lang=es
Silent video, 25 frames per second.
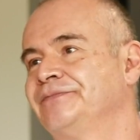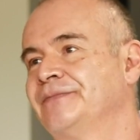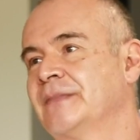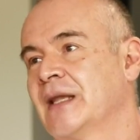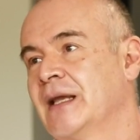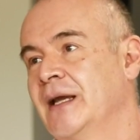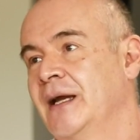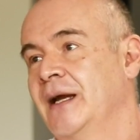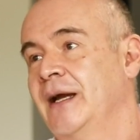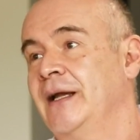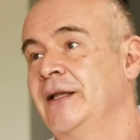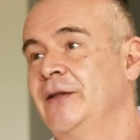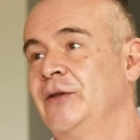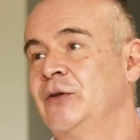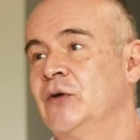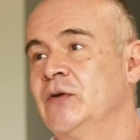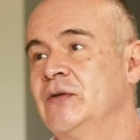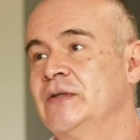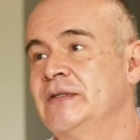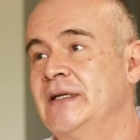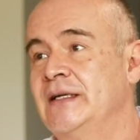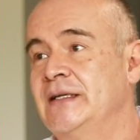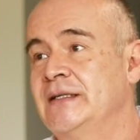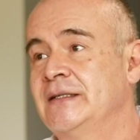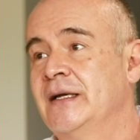
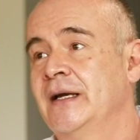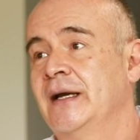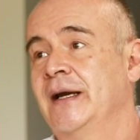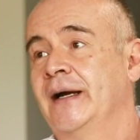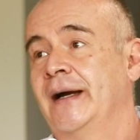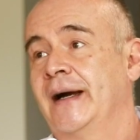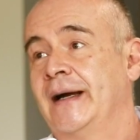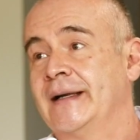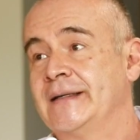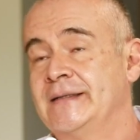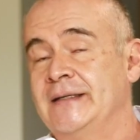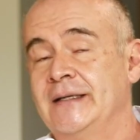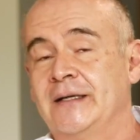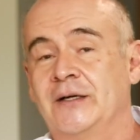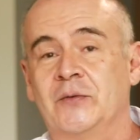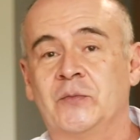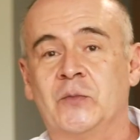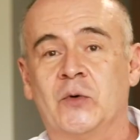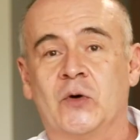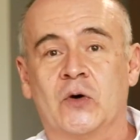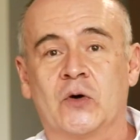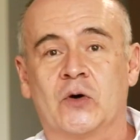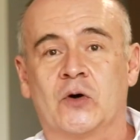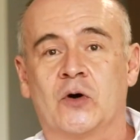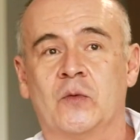Entonces, así como,